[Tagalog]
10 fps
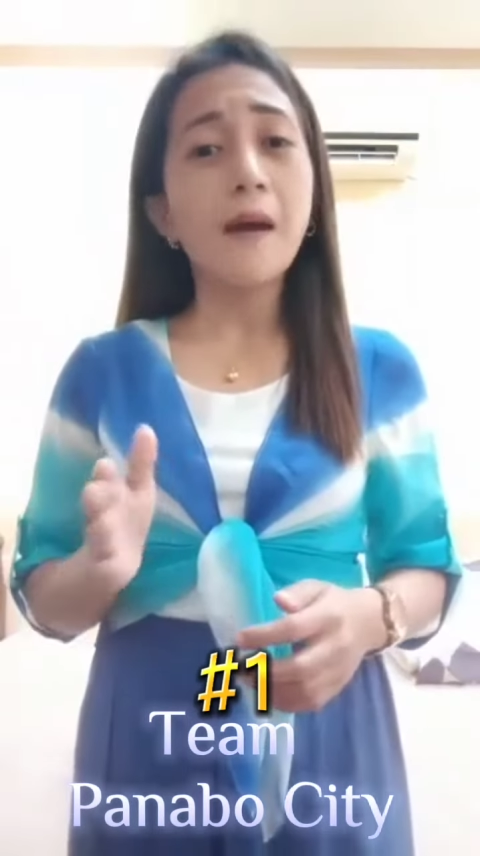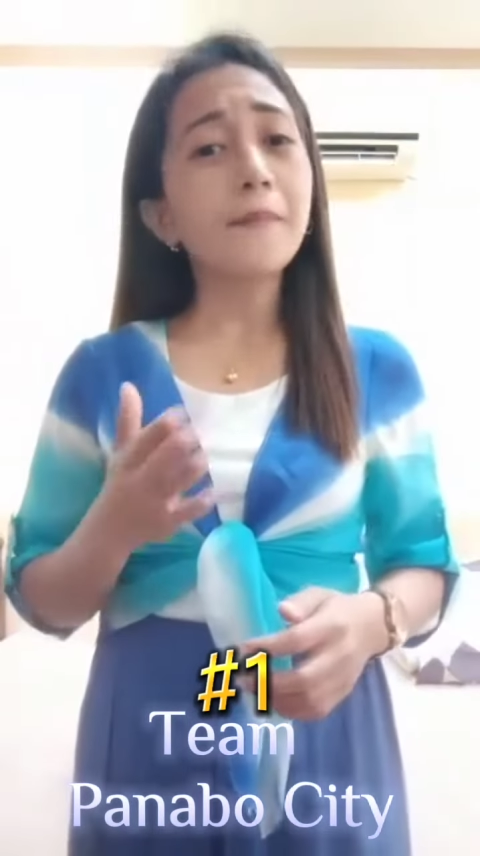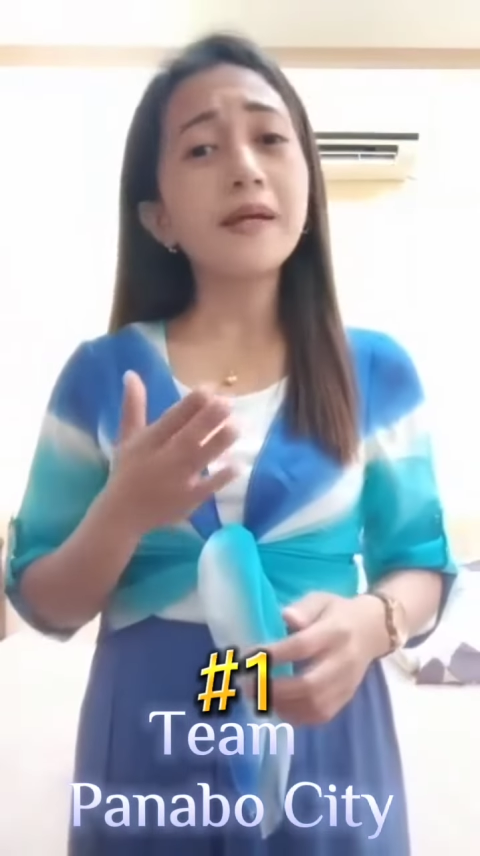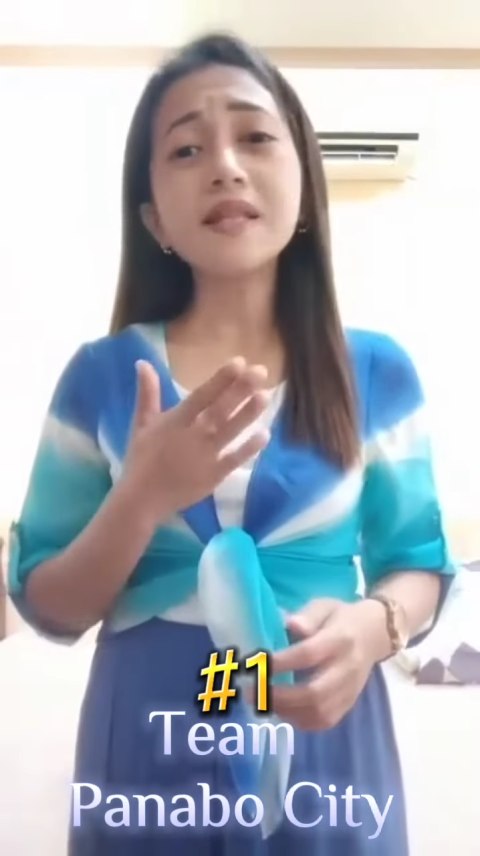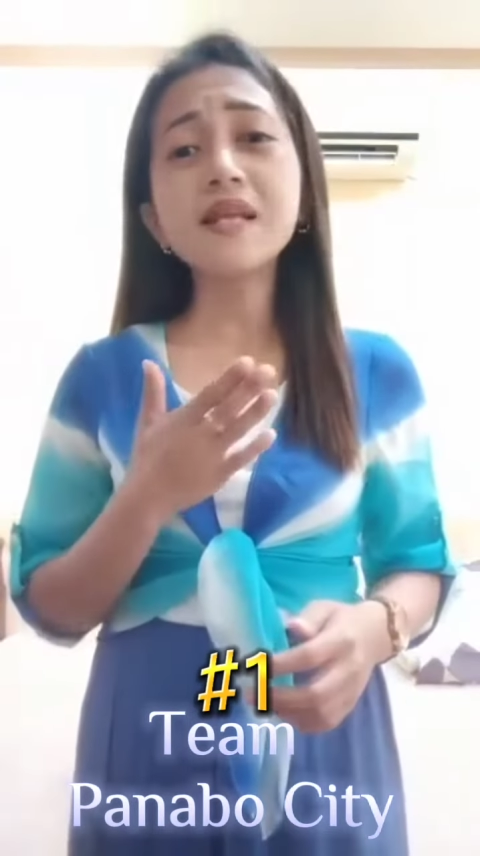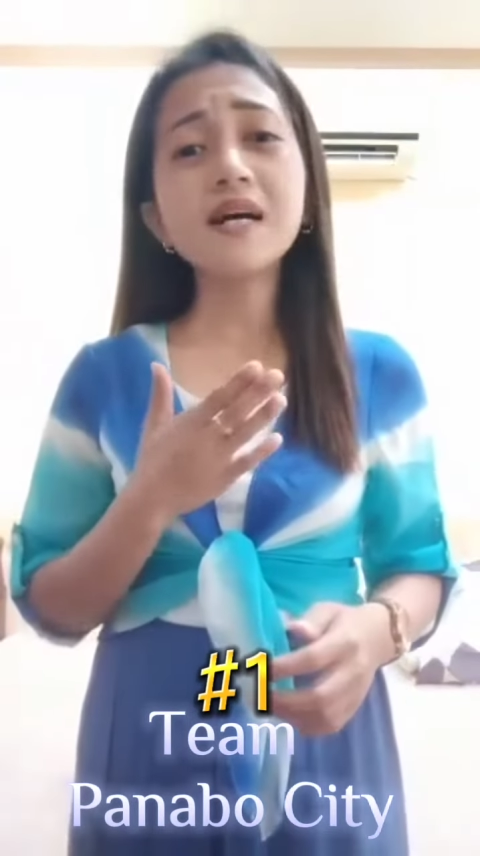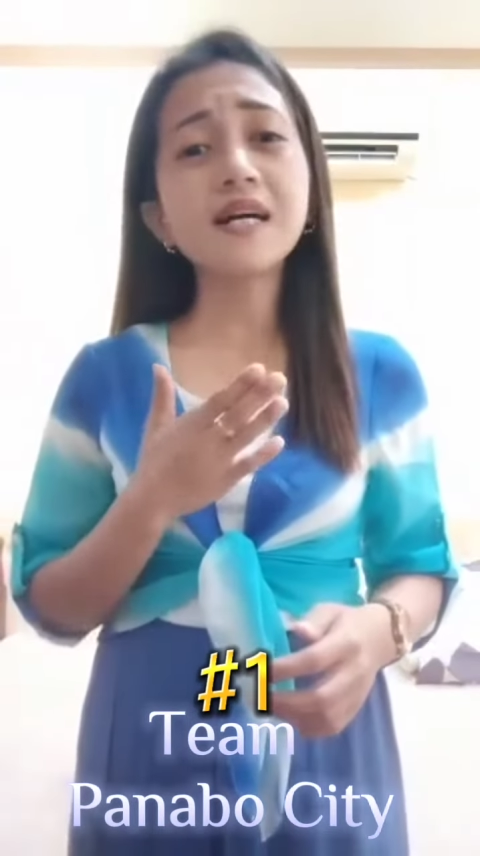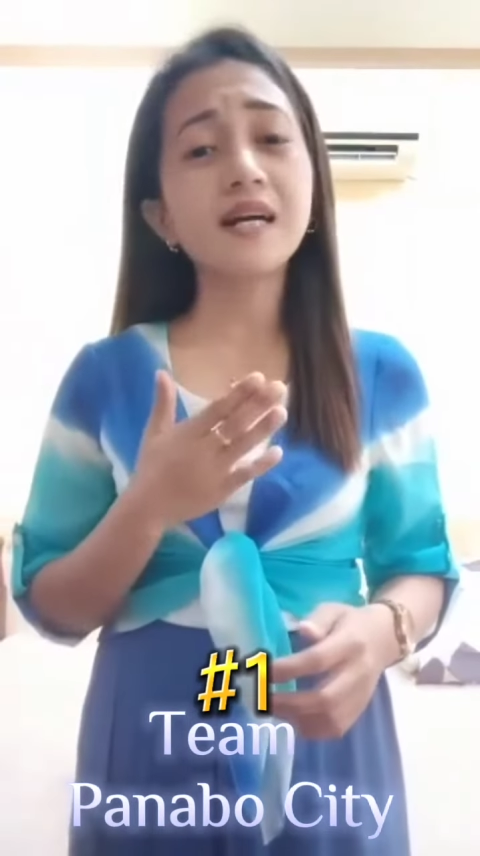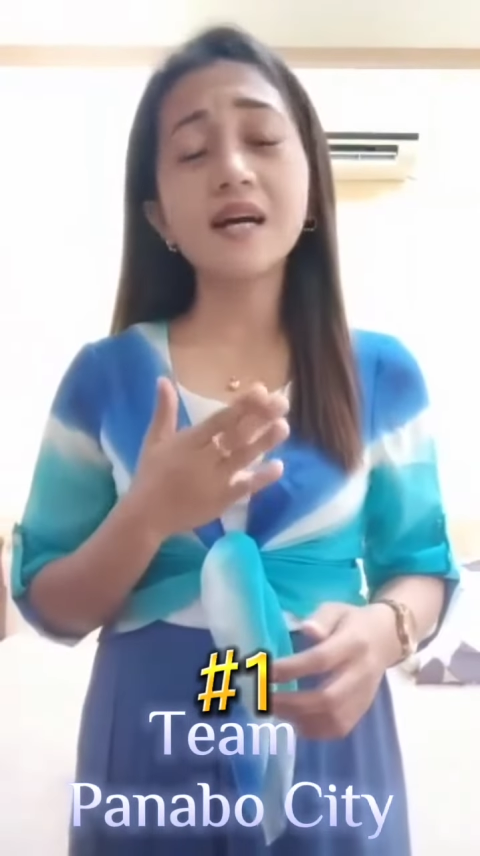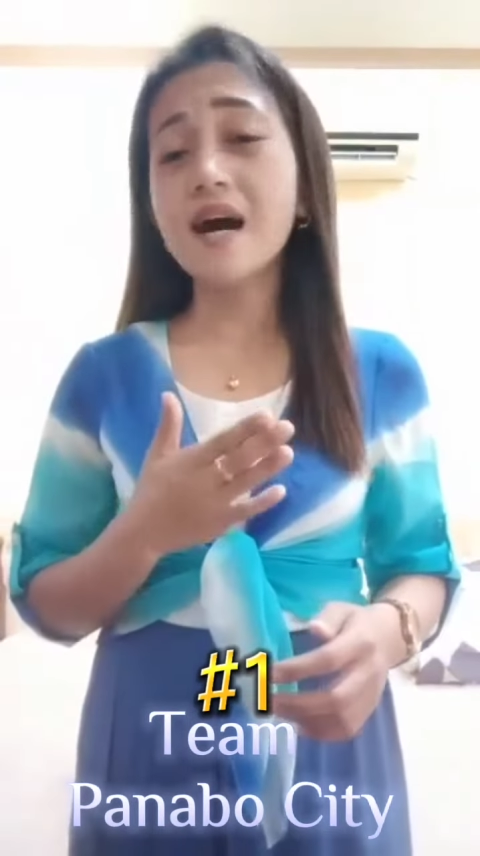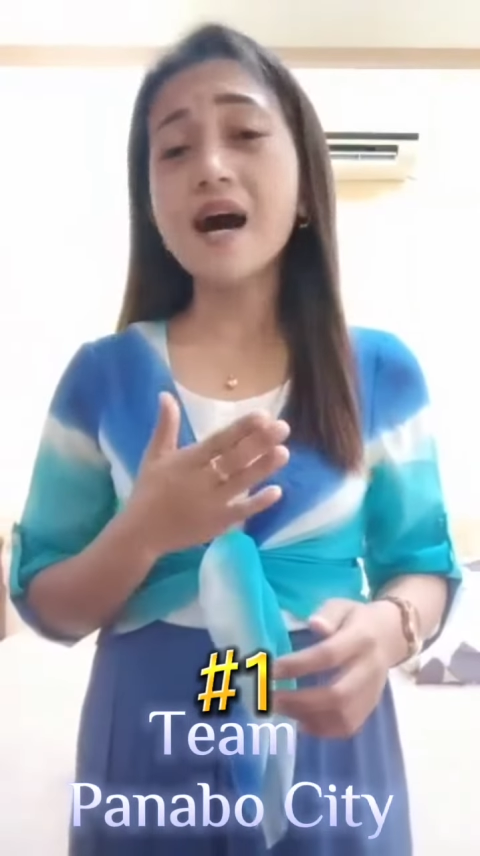pinagkaitan